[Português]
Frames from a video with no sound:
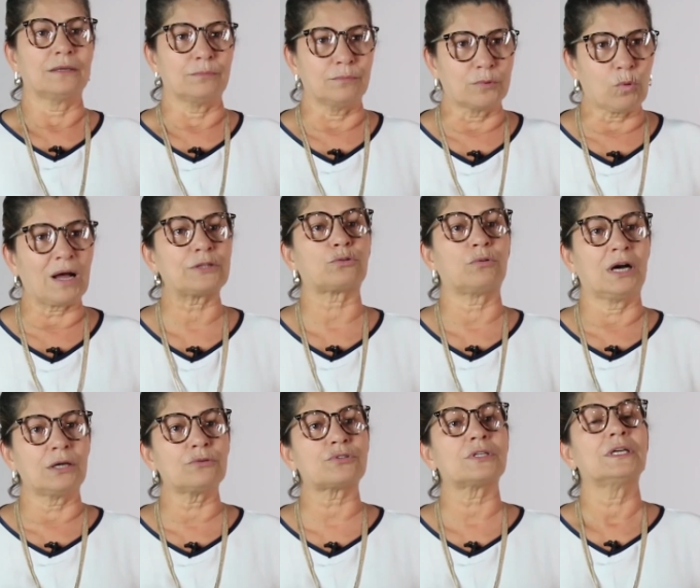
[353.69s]
Em quatro
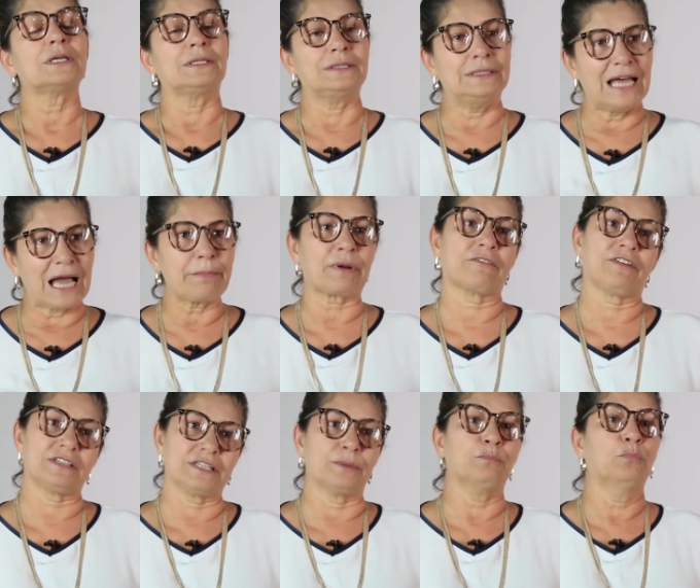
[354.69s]
anos dá para
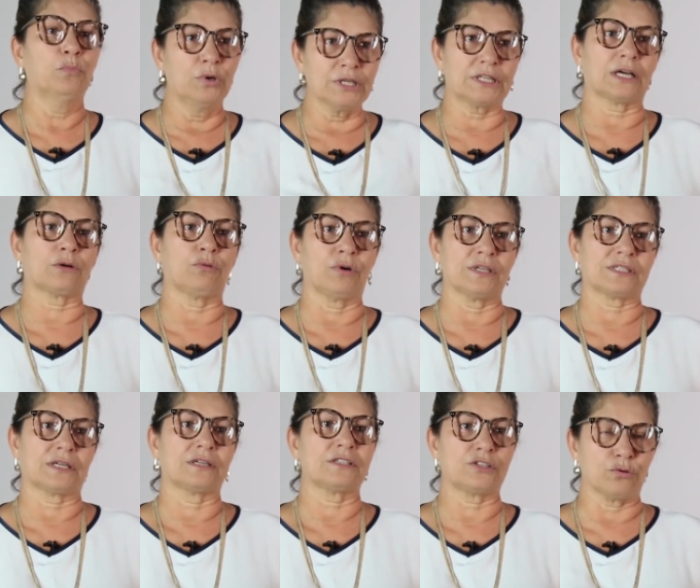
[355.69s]
fazer muita
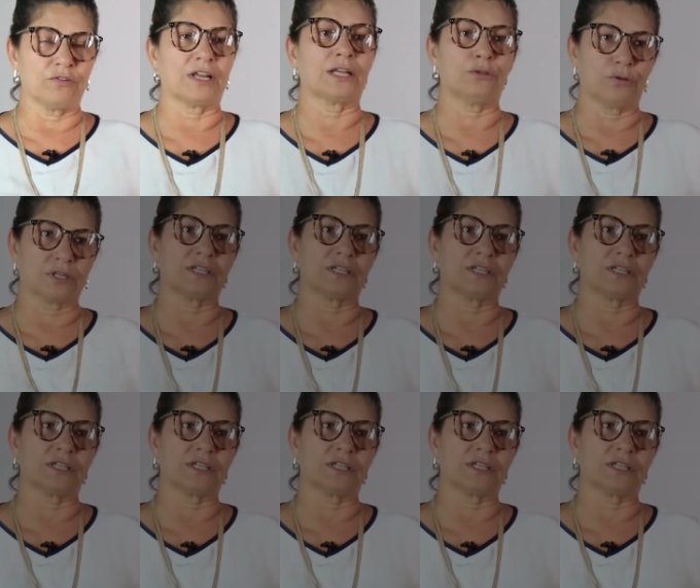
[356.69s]
coisa, se o vereador